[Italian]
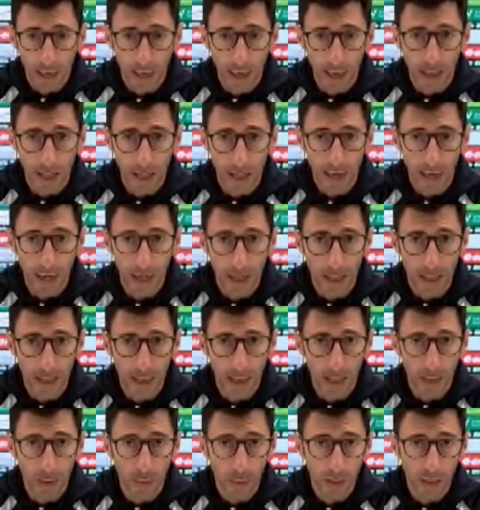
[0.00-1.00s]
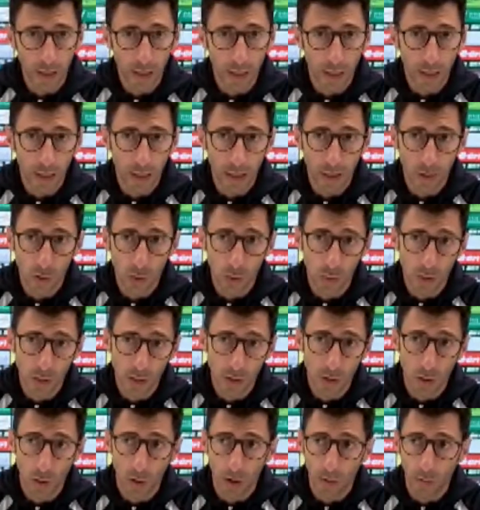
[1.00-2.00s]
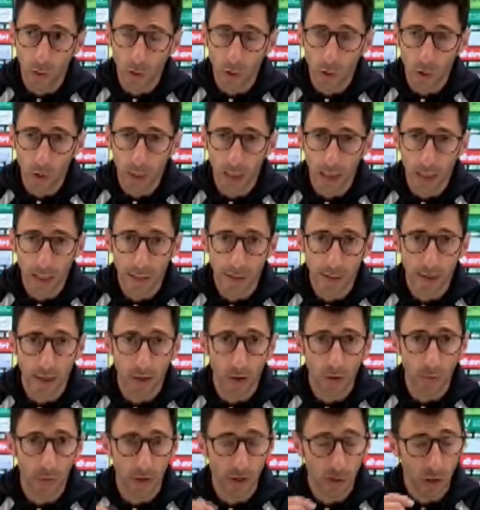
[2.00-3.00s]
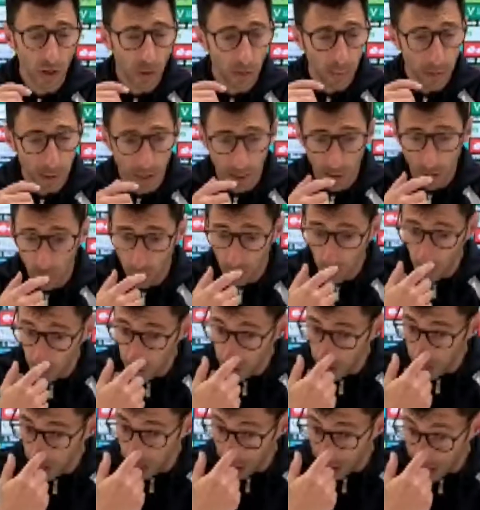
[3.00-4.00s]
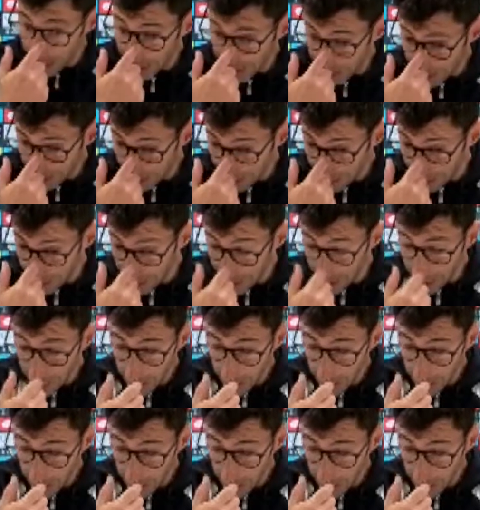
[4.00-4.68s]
eh, e quindi su questo è un lavoro che stanno facendo, e mi stanno seguendo i ragazzi